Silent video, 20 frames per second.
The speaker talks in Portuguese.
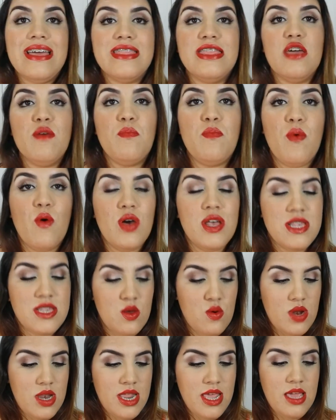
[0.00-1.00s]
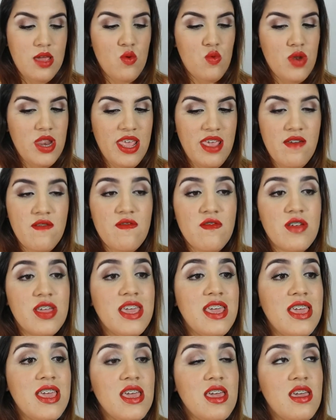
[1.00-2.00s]
Depois eu li um livro
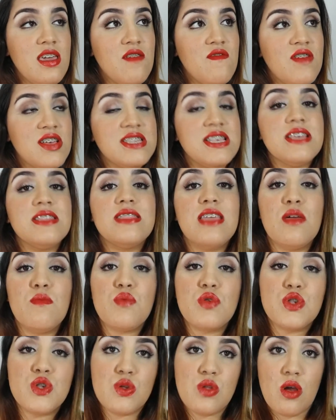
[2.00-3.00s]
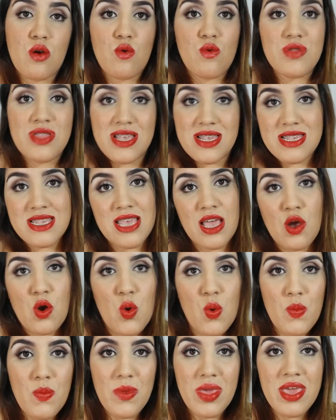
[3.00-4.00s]
que fazia tempo que isso não acontecia
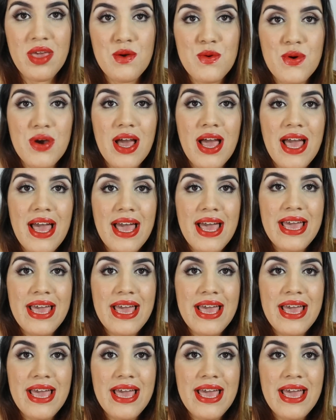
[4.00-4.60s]
comigo,